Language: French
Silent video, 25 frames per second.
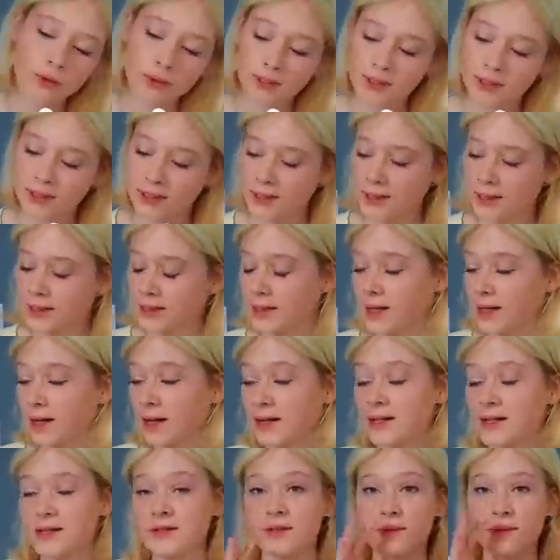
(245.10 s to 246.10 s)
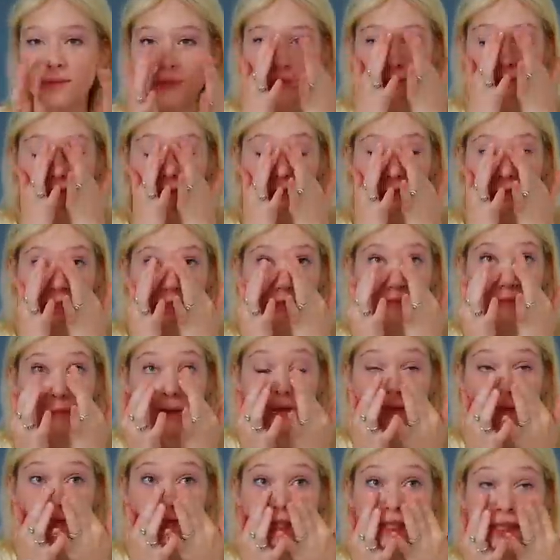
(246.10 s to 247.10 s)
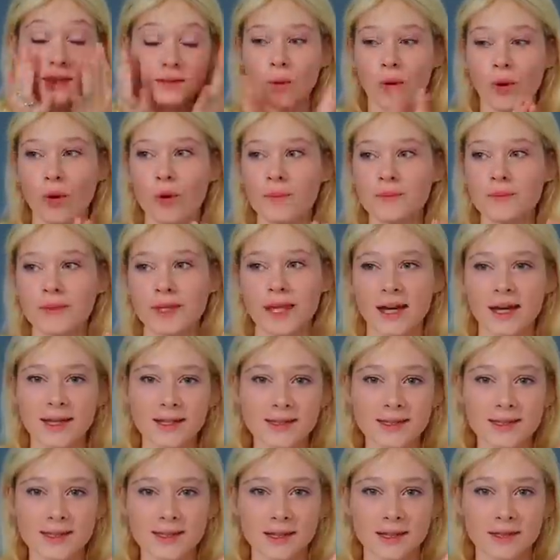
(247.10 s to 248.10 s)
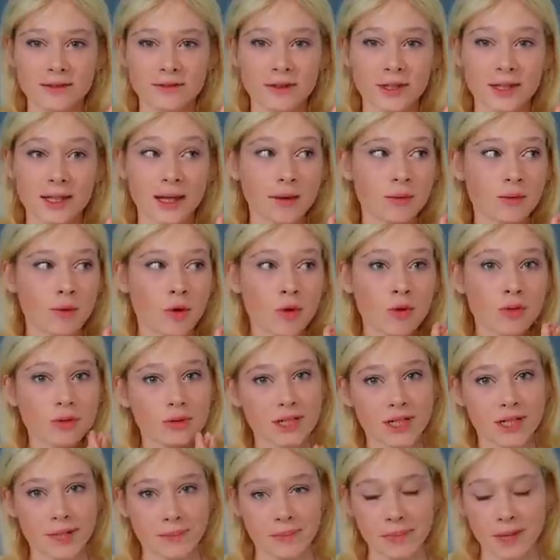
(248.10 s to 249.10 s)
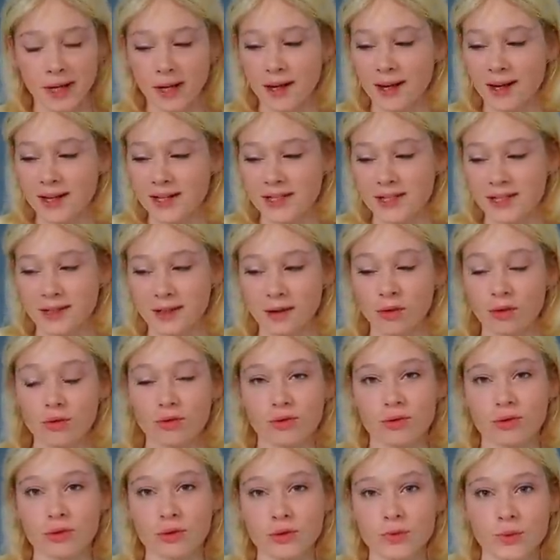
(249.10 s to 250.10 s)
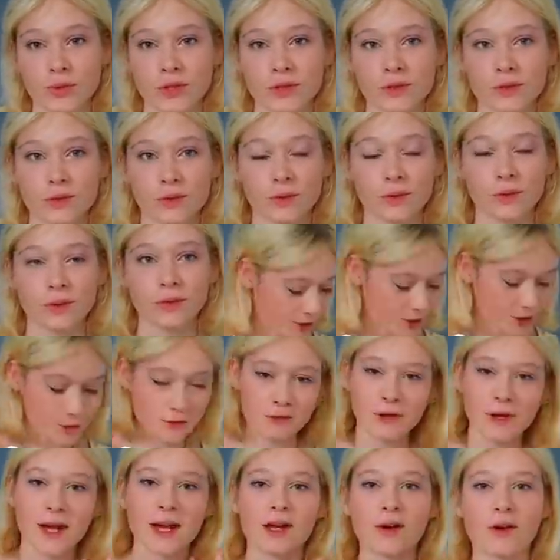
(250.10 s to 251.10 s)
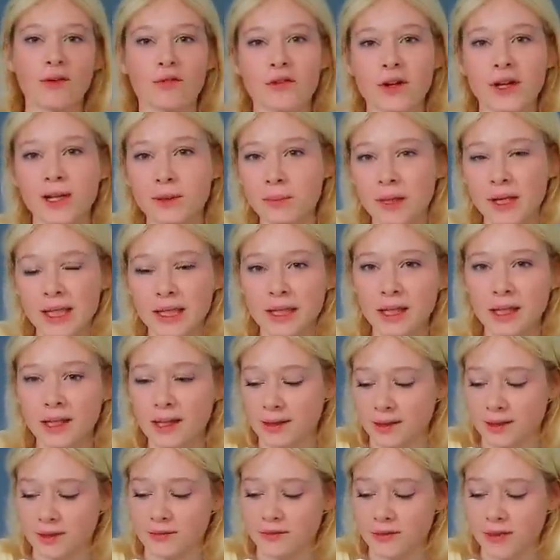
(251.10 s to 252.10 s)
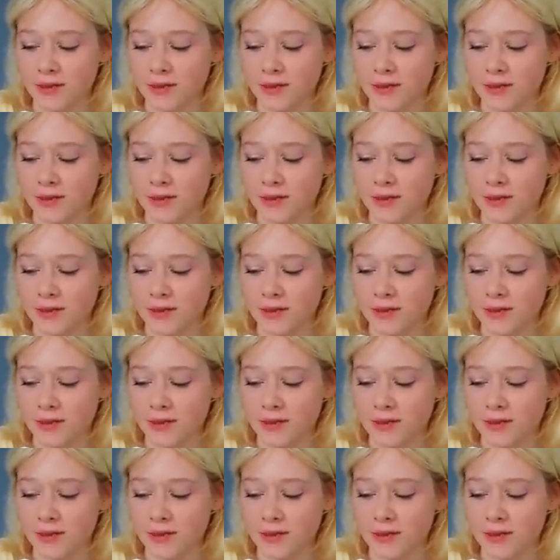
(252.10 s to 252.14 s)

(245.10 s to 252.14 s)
Ok les gars, je suis rentrée de ma petite promenade et finalement j'ai pas acheté grand chose puisque je suis allée en friperie et